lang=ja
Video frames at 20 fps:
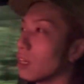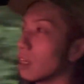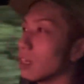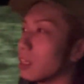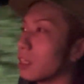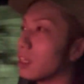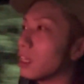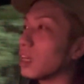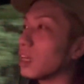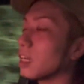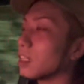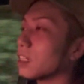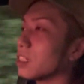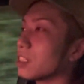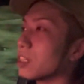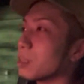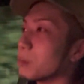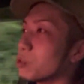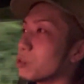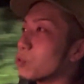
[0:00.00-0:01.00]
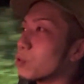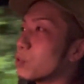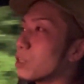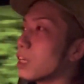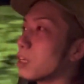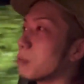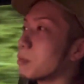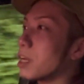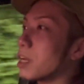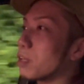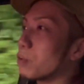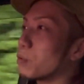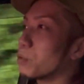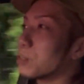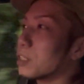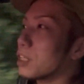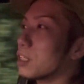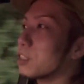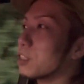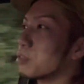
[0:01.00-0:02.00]
いい話が向こうから舞い込ん
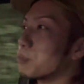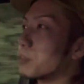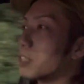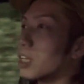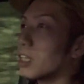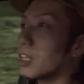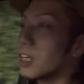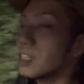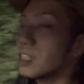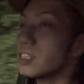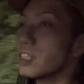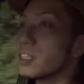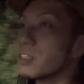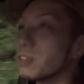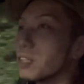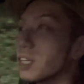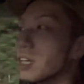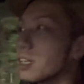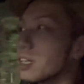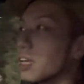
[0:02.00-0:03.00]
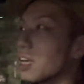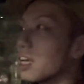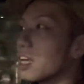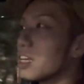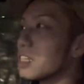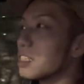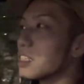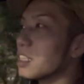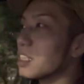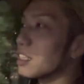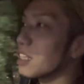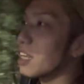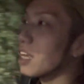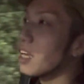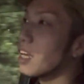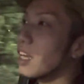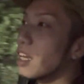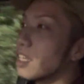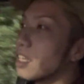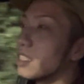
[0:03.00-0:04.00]
でくるみたいな感じなんだよね。経営者って、
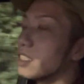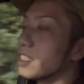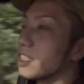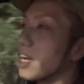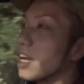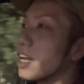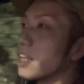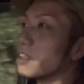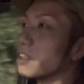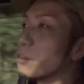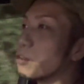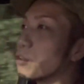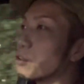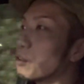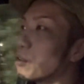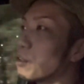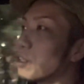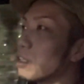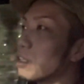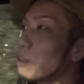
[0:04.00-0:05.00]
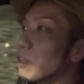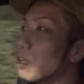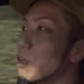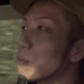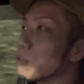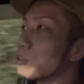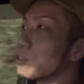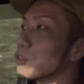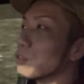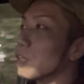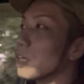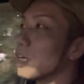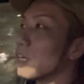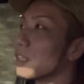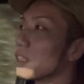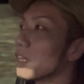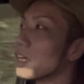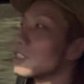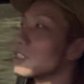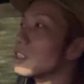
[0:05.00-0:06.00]
時間のゆとりとかを持つのが
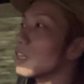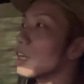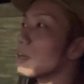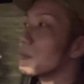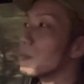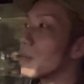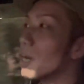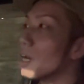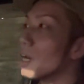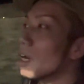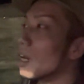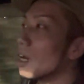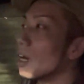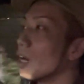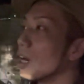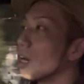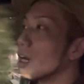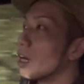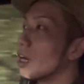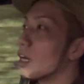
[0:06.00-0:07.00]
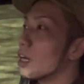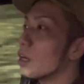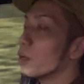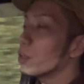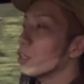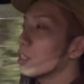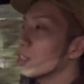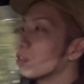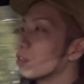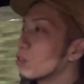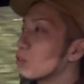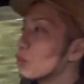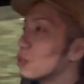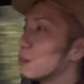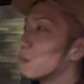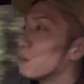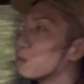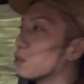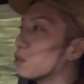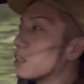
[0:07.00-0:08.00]
大事じゃん、やっぱ。はい。俺、ゆとり
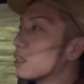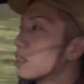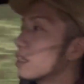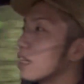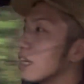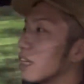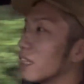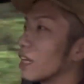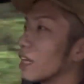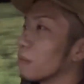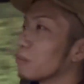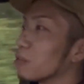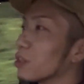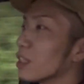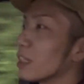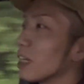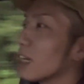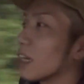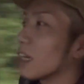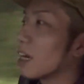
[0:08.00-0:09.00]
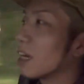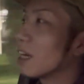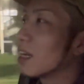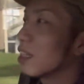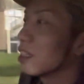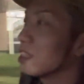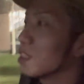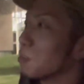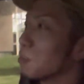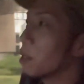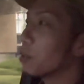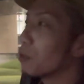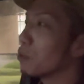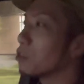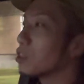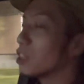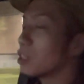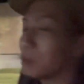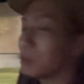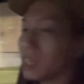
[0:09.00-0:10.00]
持てないタイプじゃん、なんか。詰め込ん
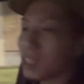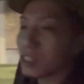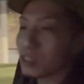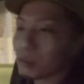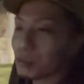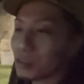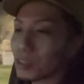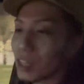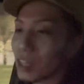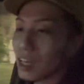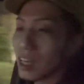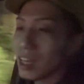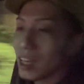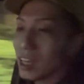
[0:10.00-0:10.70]
じゃうみたいな、自分で。